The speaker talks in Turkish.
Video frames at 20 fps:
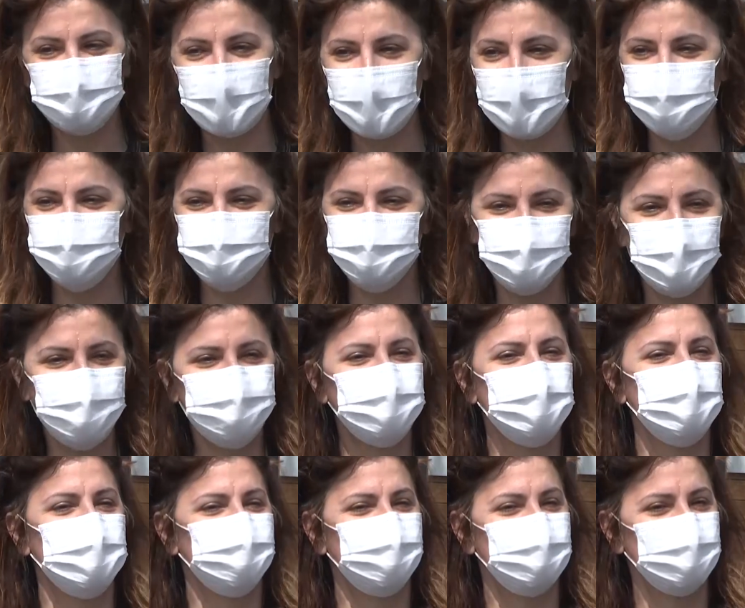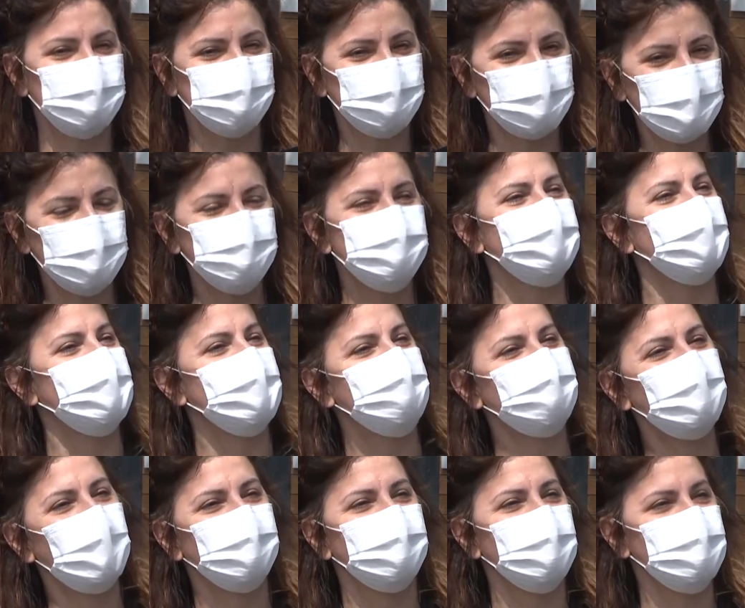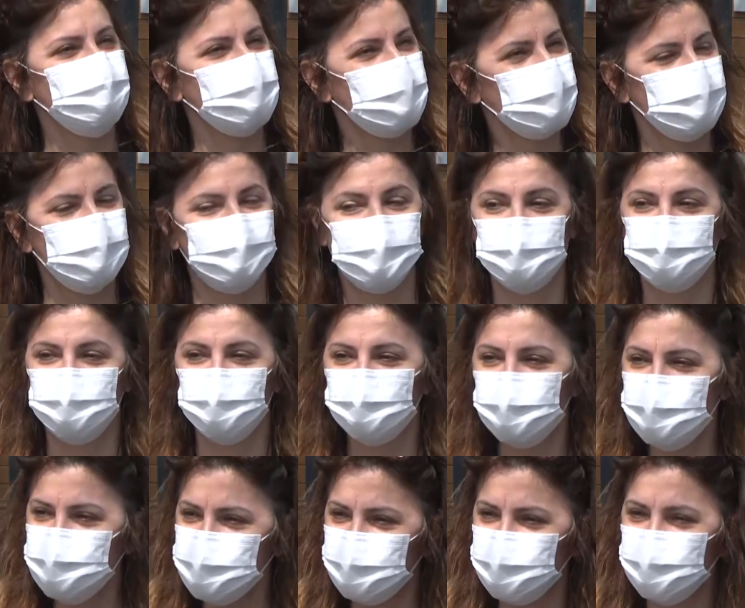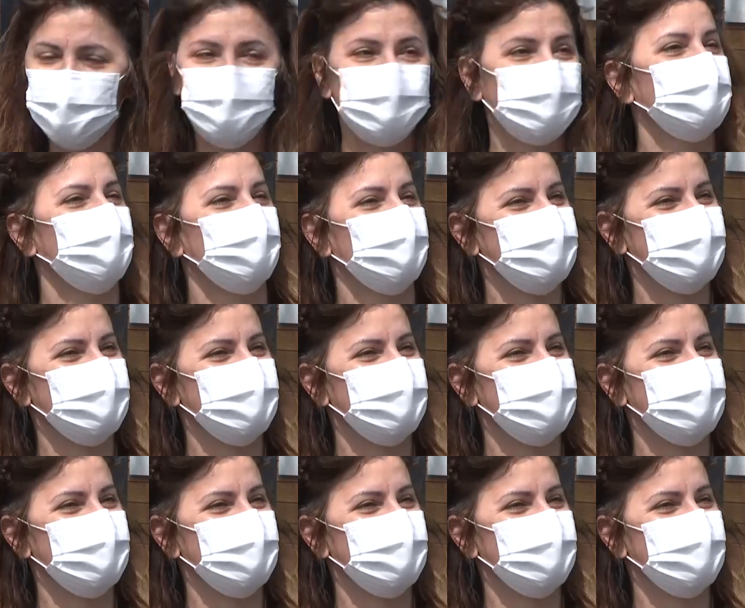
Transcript: Ben cep telefonumu kimseyle paylaşmak istemiyorum. O çünkü bana